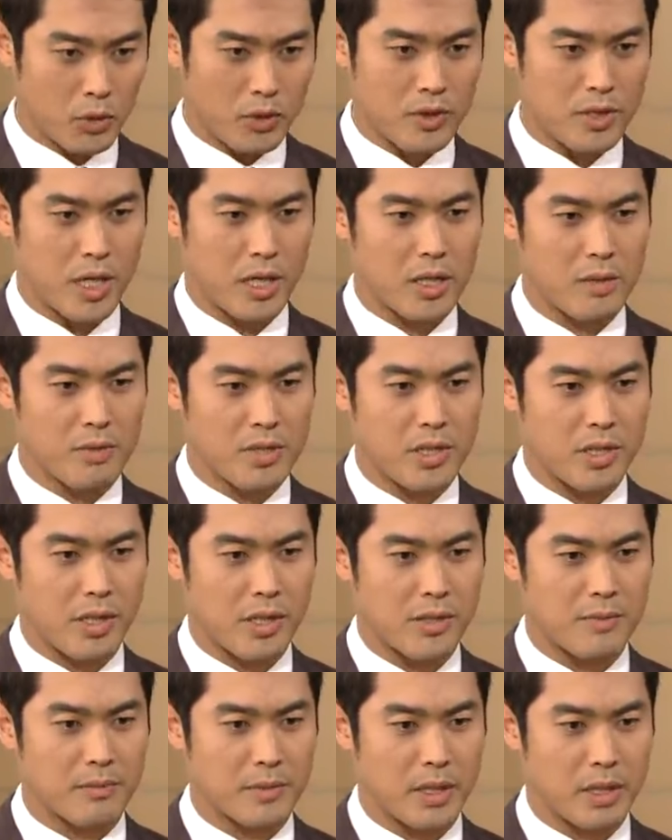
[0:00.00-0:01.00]
모든 책임을
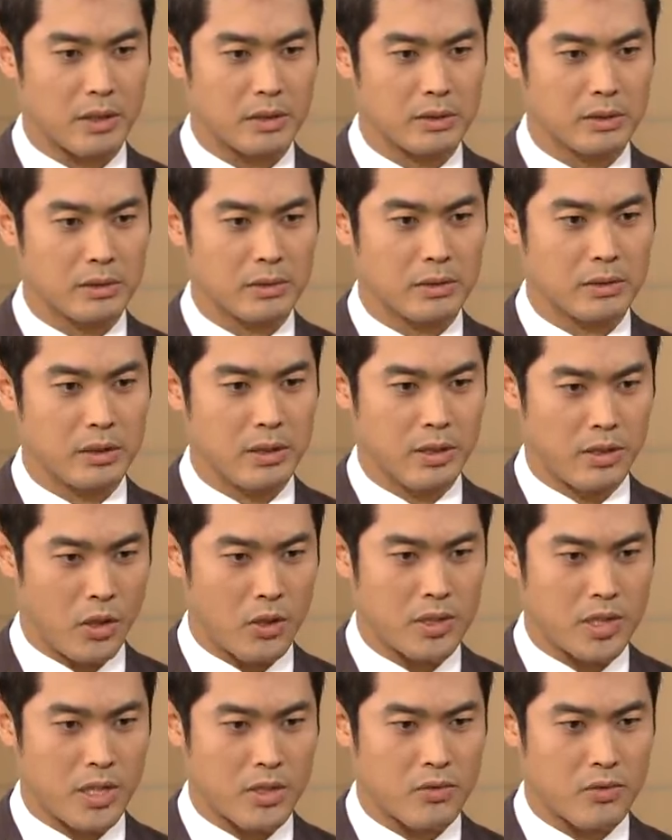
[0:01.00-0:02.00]
지겠습니다.
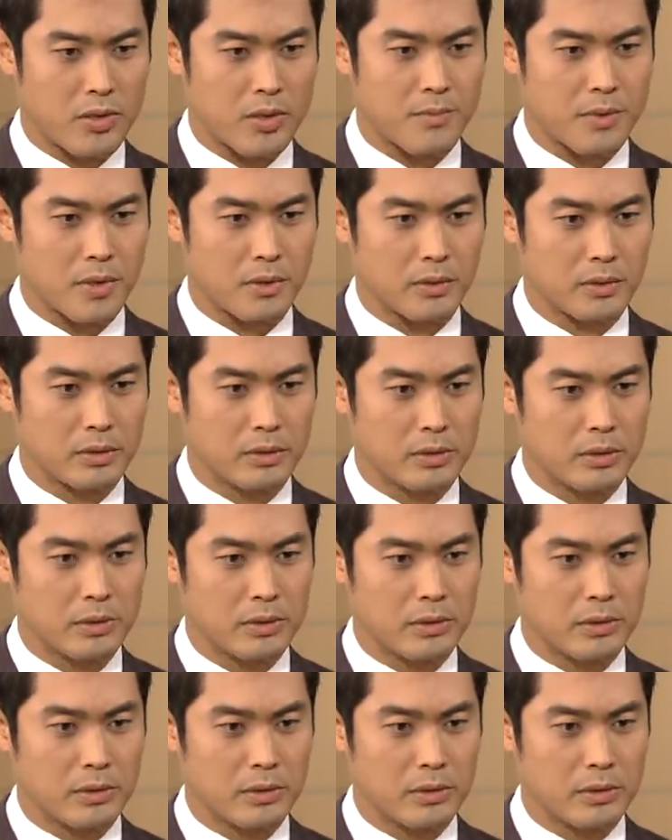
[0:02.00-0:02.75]
결제해 주십시오.